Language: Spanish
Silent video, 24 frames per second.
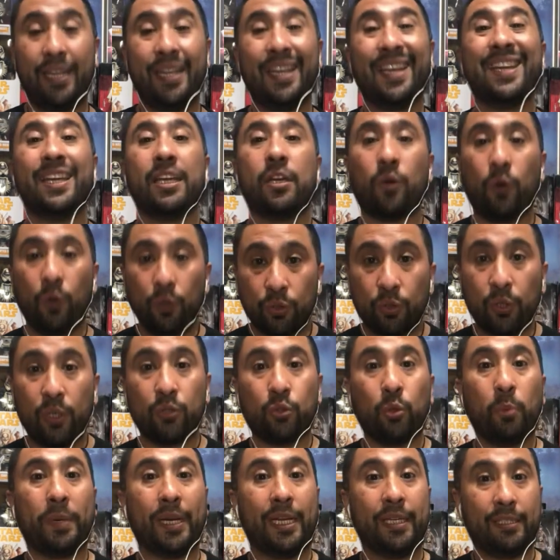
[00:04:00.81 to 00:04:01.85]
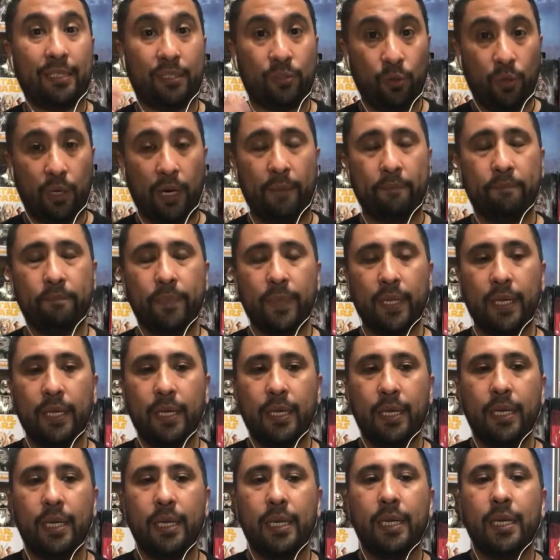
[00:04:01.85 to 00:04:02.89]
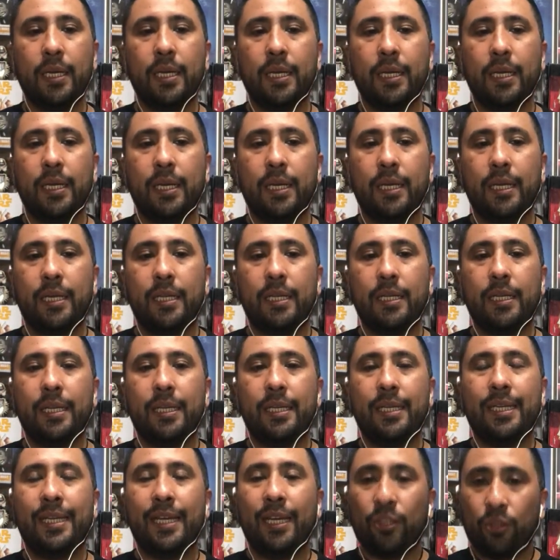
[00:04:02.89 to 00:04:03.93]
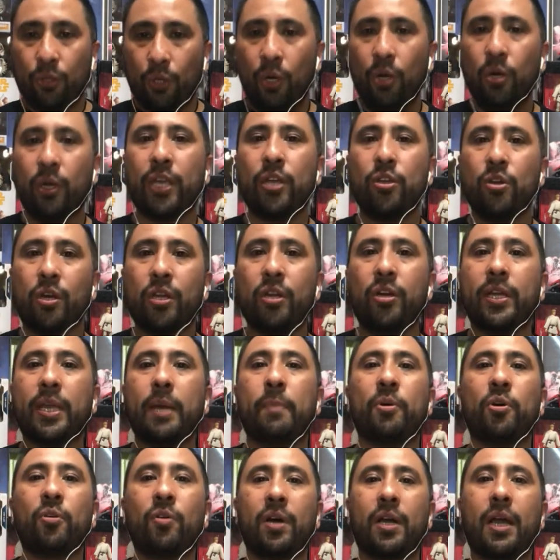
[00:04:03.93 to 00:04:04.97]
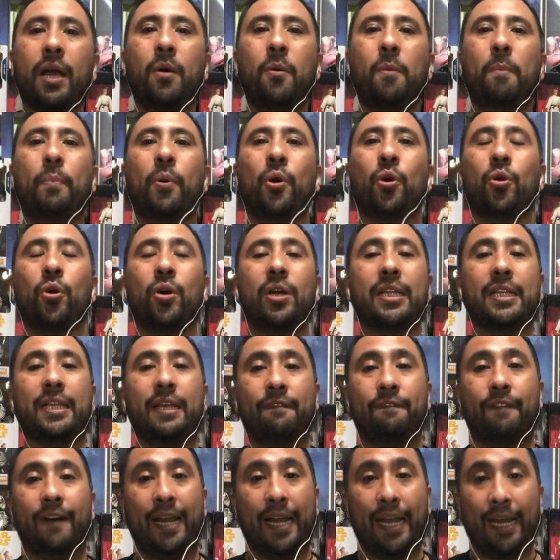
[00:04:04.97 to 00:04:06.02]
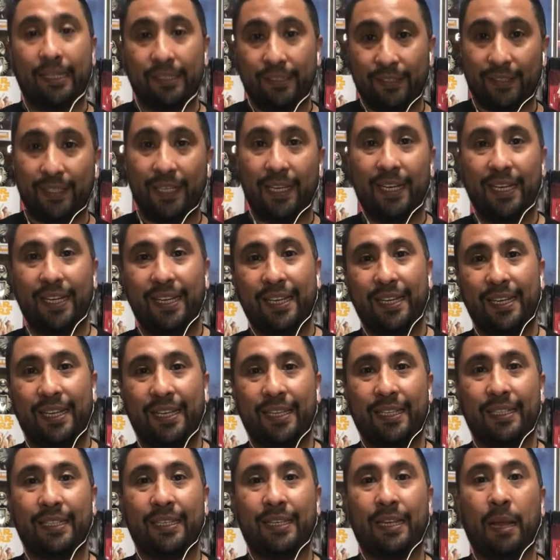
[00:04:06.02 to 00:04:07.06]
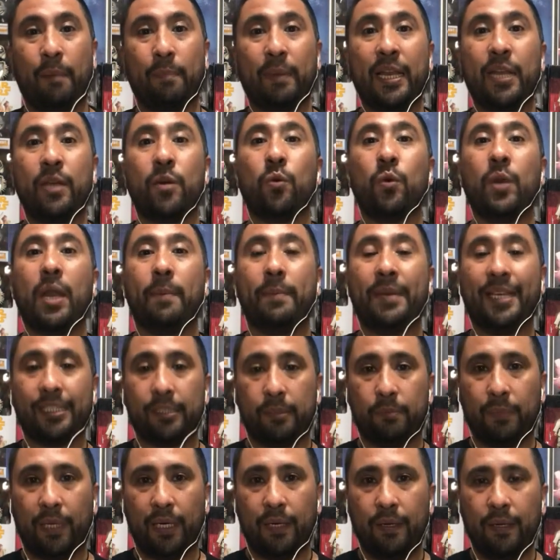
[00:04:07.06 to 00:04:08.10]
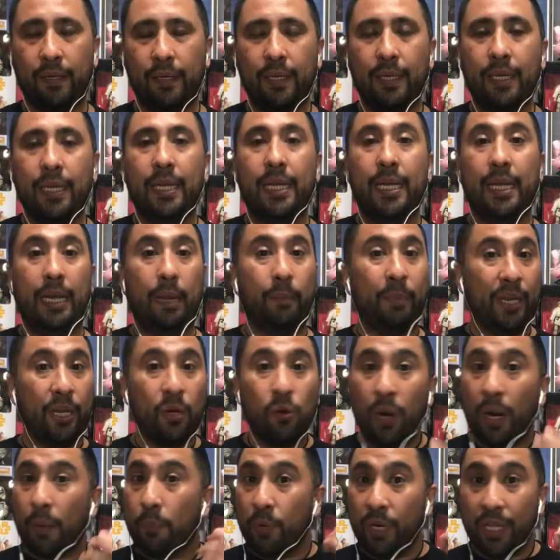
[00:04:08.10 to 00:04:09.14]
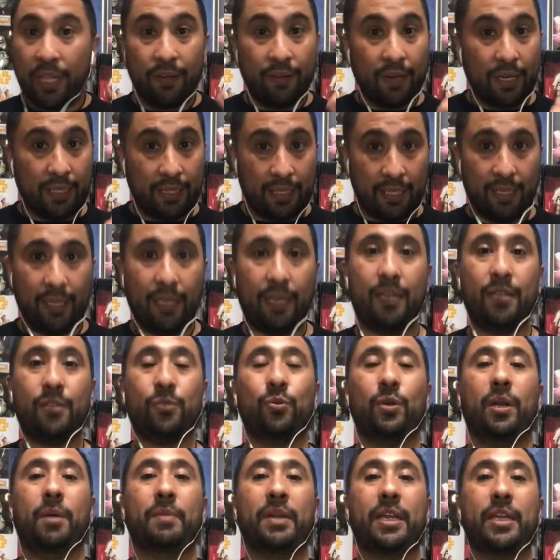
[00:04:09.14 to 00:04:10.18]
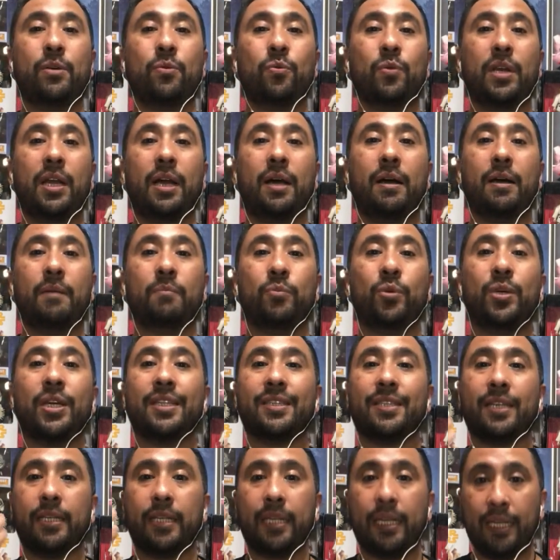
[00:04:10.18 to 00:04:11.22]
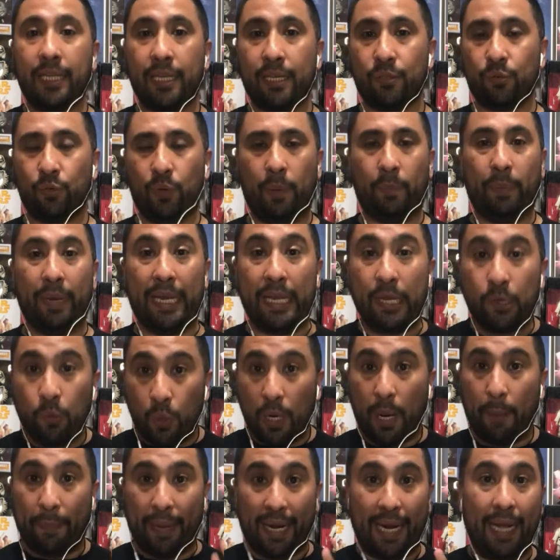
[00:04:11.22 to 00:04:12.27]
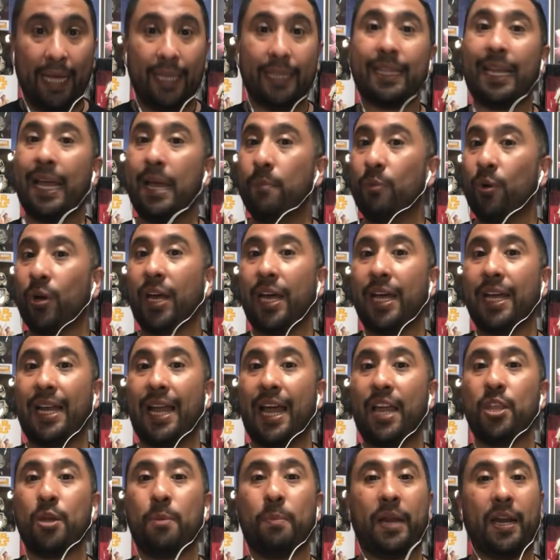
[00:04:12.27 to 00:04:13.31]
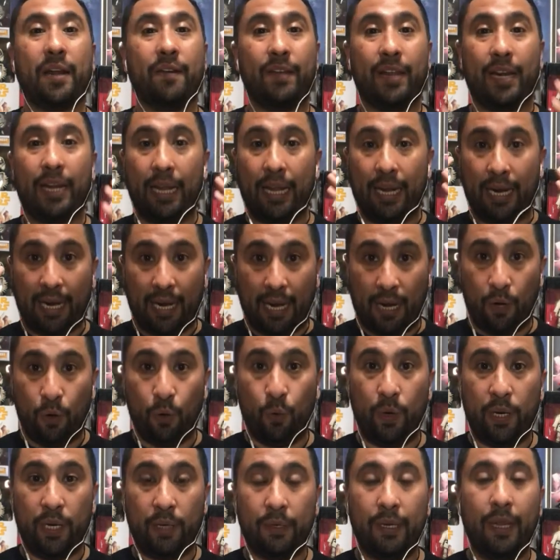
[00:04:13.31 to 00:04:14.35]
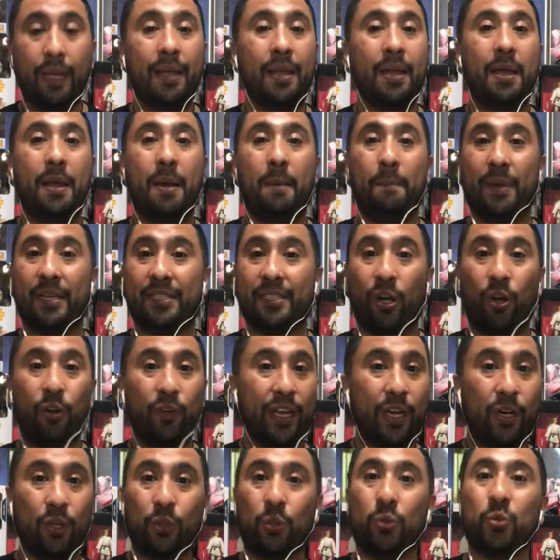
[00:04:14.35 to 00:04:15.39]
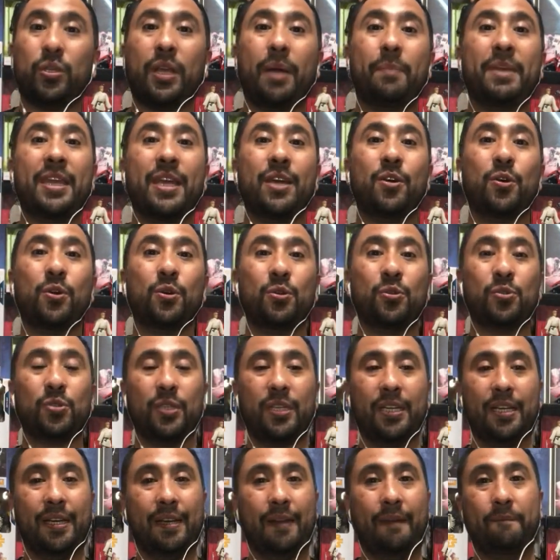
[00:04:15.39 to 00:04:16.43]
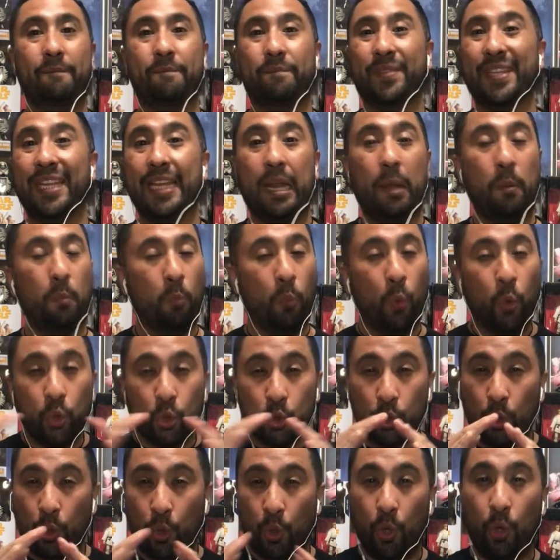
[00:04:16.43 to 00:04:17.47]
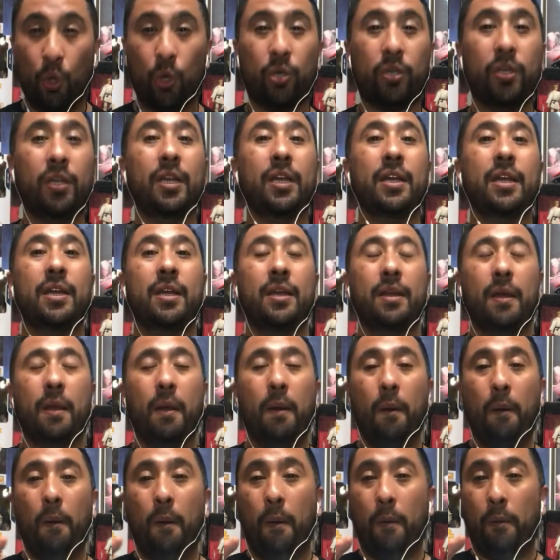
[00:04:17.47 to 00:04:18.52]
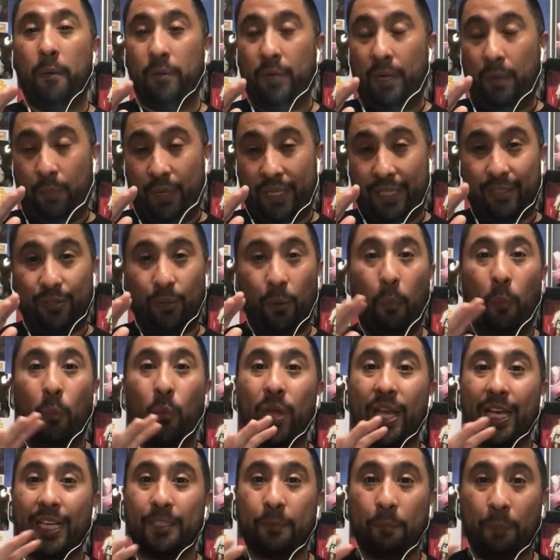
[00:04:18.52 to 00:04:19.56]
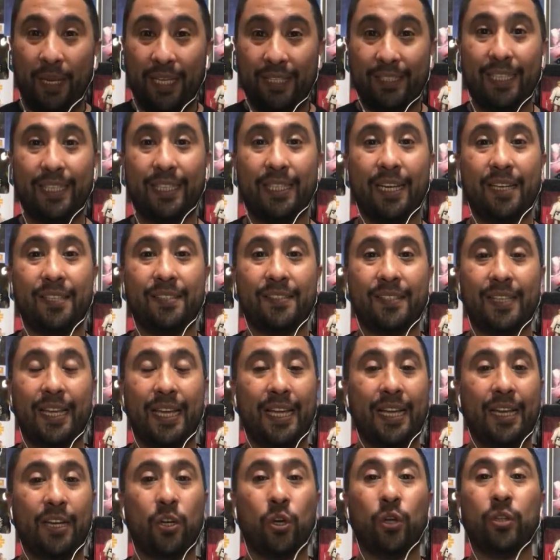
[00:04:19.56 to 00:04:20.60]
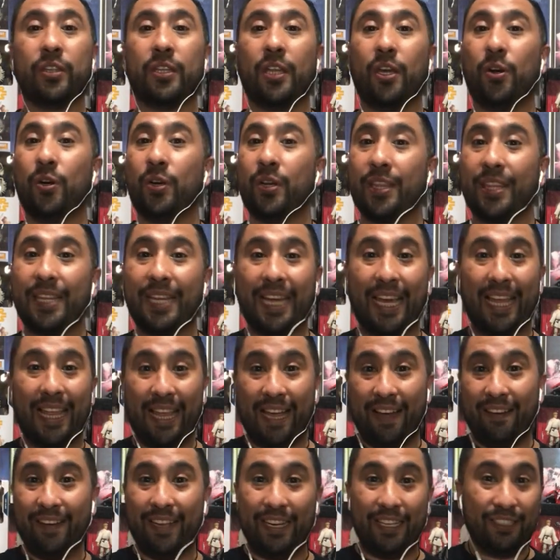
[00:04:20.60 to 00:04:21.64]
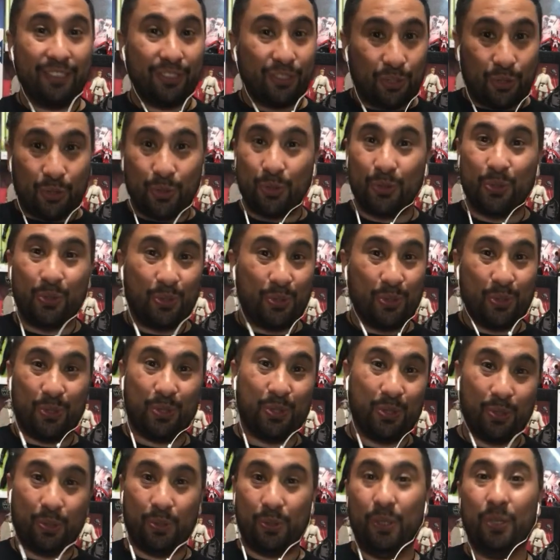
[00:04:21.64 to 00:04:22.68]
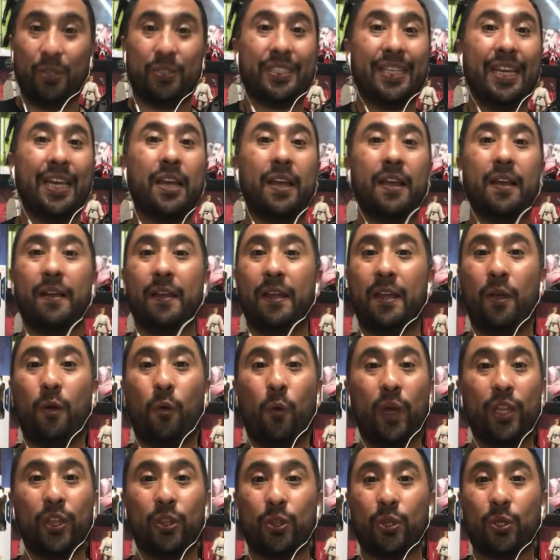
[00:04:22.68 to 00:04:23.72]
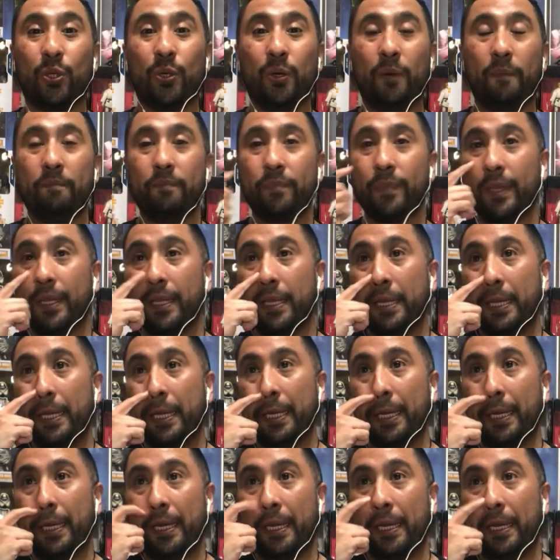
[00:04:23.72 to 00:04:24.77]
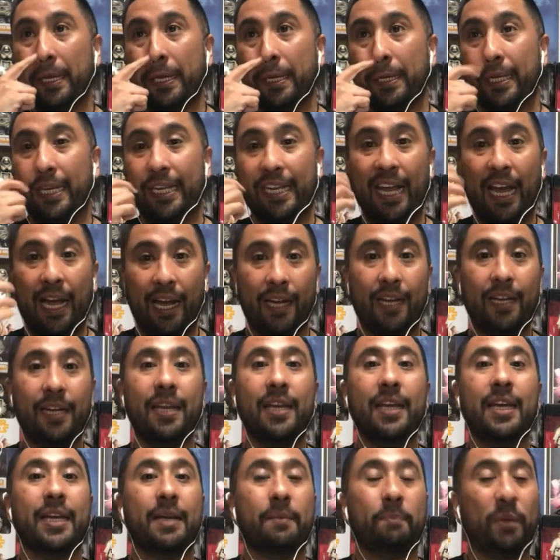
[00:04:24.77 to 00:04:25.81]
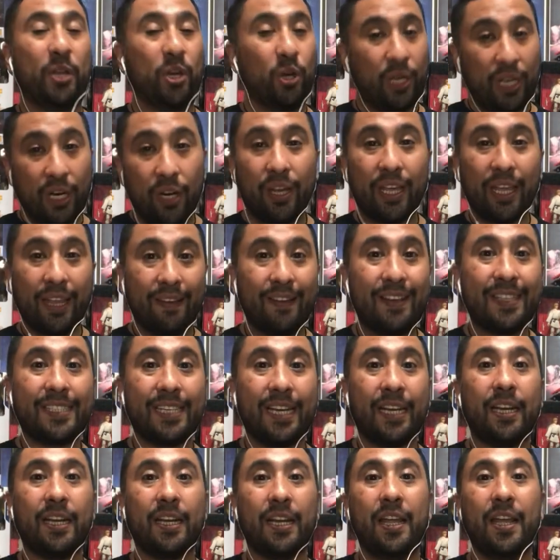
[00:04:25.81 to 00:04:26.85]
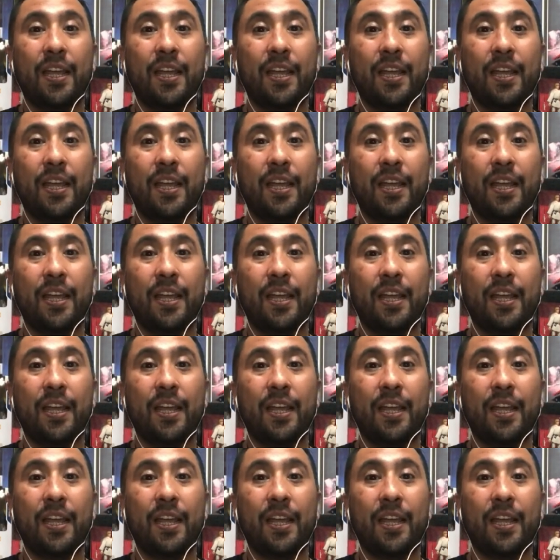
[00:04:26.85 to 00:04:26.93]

e incluso de su predecesora. Y esto es lo que yo creo que provoca un poco el desbalance en la película misma. La película es muy divertida, es una película muy entretenida, es una película para esta época del año, para verla en Halloween, pasarlo bien con tus amigos, eh, tiene mucho gore, las muertes son muy explícitas, el contador de cadáveres, no sé en cuánto eh, irá, pero creo que debe ser